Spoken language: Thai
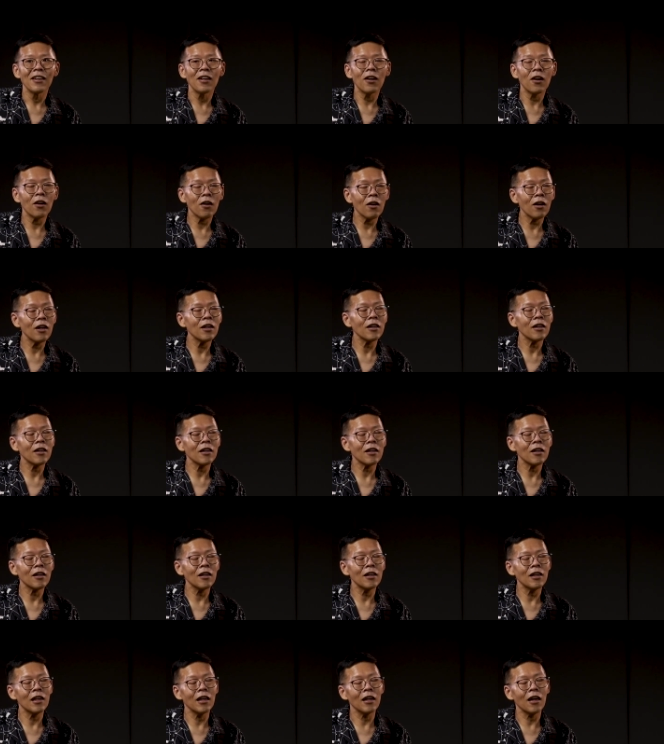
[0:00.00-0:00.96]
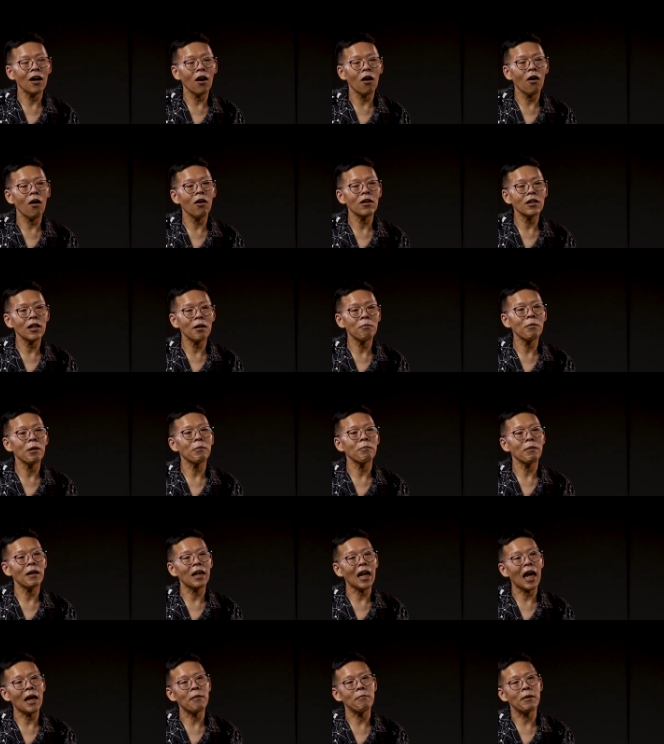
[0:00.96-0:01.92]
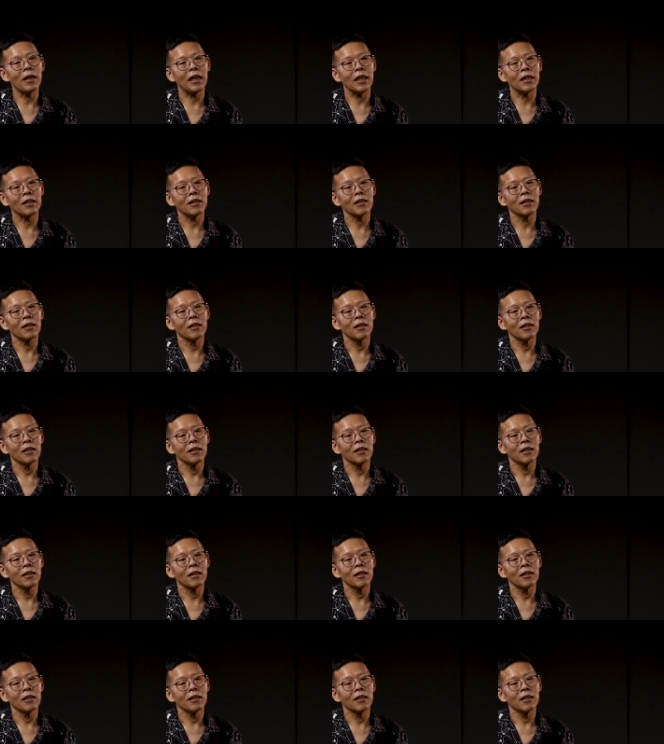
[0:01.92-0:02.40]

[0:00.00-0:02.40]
เออก็เลย อ๋อ ถ้ามันเป็นไลเบด